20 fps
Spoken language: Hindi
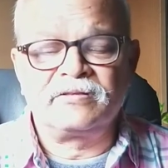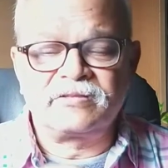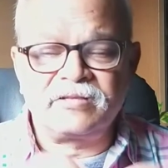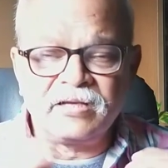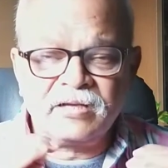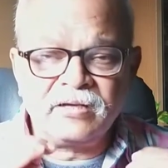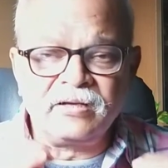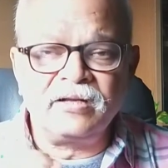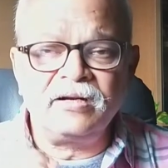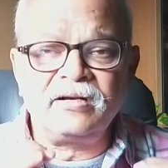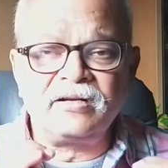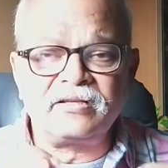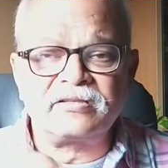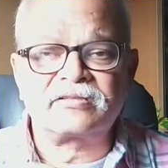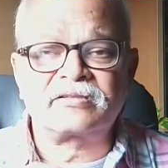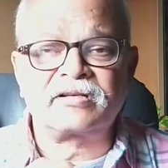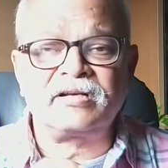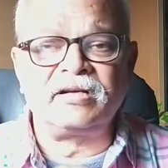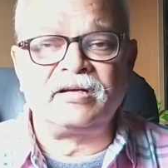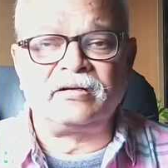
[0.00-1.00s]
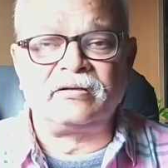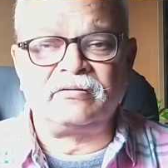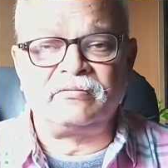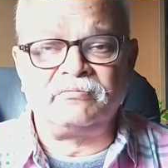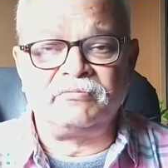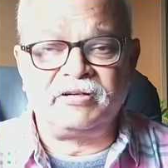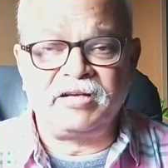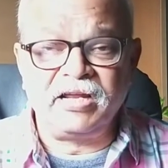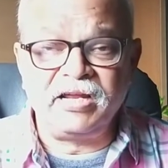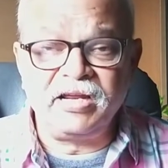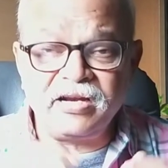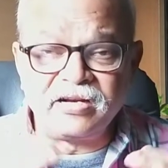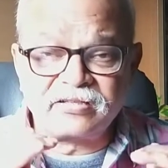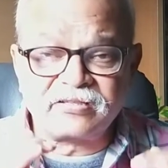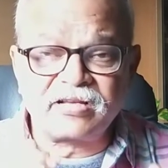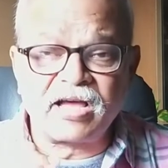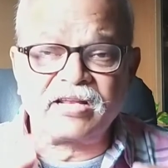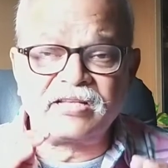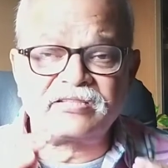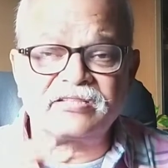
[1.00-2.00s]
सिंगल स्क्रीन ढेर
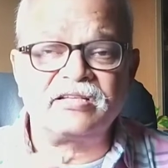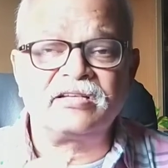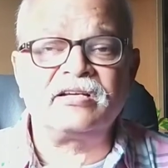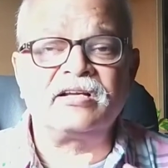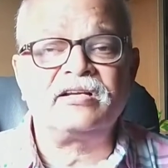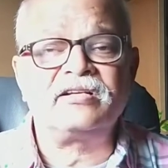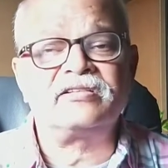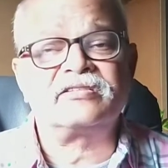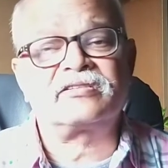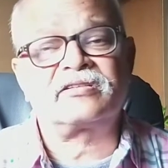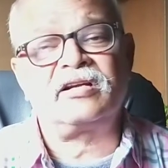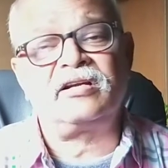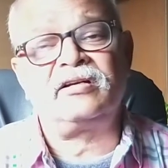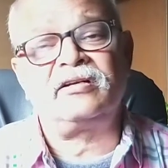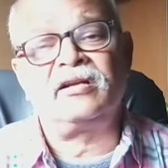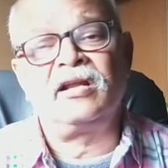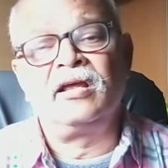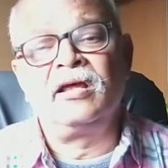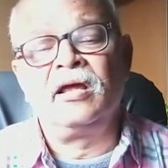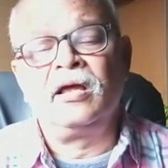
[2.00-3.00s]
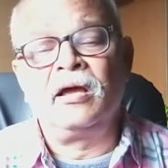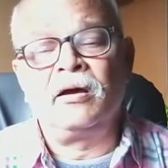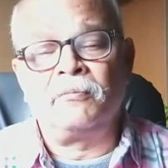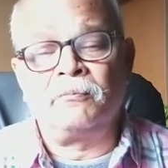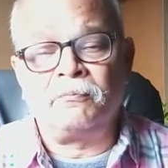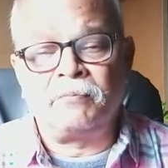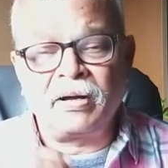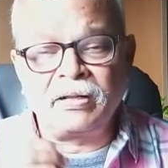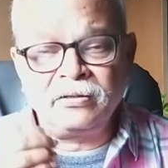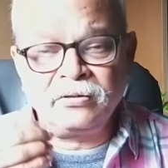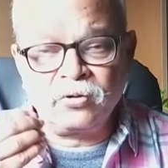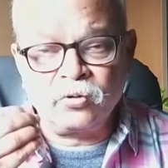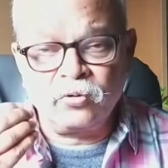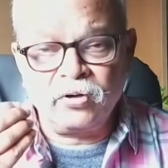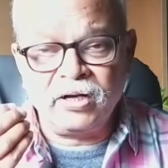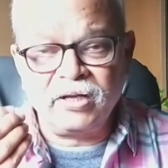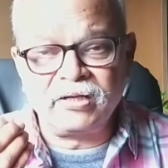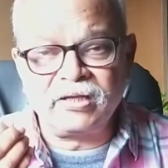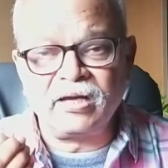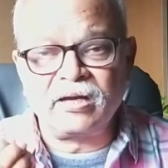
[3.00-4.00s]
सारे सिंगल स्क्रीन बंद
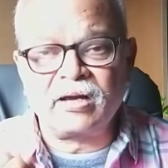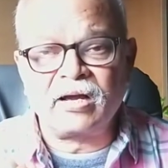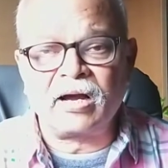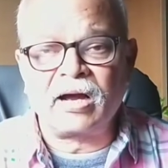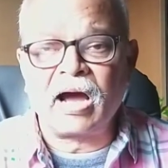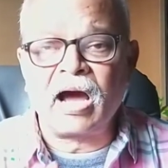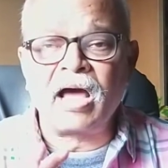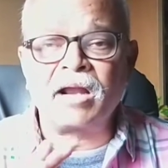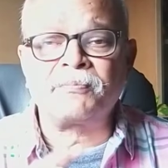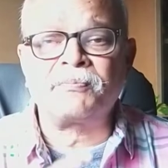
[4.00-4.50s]
होने के कगार